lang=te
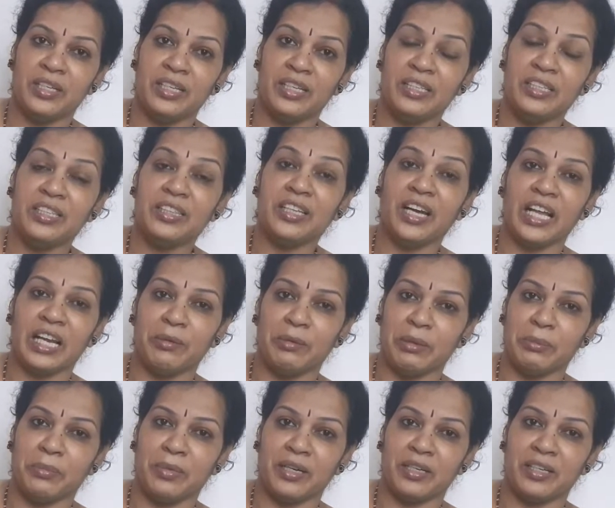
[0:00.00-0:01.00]
ఇది తాళం
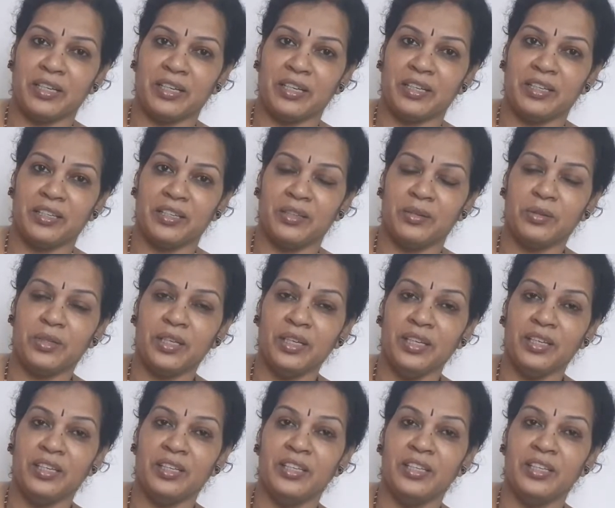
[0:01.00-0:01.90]
అనమాట ఓకే